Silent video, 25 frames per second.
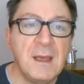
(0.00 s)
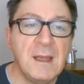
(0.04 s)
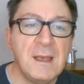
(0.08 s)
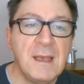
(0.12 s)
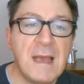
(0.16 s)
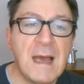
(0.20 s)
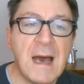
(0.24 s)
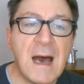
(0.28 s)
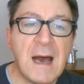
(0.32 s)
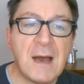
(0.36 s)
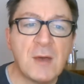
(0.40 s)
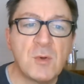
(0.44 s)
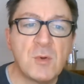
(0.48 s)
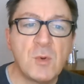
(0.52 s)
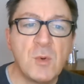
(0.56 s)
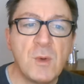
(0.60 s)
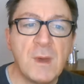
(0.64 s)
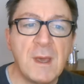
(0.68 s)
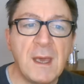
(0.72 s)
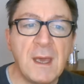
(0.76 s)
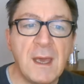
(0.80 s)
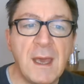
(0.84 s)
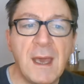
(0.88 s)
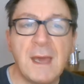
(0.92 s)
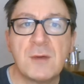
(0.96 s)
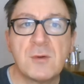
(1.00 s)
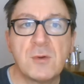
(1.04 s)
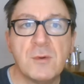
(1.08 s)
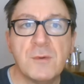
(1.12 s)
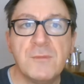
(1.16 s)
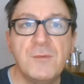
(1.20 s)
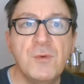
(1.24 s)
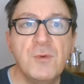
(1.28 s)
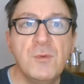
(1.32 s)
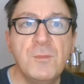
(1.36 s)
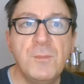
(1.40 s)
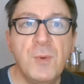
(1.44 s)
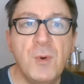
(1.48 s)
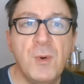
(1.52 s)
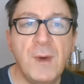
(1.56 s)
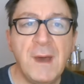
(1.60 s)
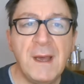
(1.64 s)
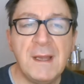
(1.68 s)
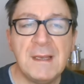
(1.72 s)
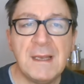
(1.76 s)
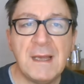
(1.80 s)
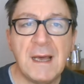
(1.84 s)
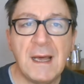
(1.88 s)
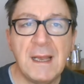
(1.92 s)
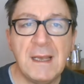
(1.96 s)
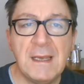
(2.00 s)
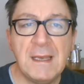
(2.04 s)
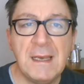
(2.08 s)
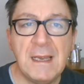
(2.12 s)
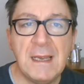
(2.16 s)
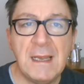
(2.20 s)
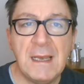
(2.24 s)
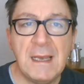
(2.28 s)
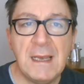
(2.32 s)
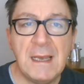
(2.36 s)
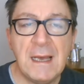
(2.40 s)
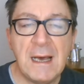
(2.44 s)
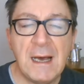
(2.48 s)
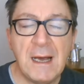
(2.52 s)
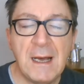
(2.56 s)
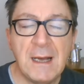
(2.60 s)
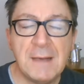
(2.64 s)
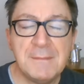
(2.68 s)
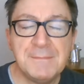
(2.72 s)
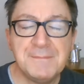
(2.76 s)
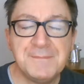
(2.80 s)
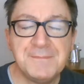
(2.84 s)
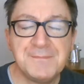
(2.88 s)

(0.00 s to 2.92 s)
Nacque, ecco, fu un poeta della...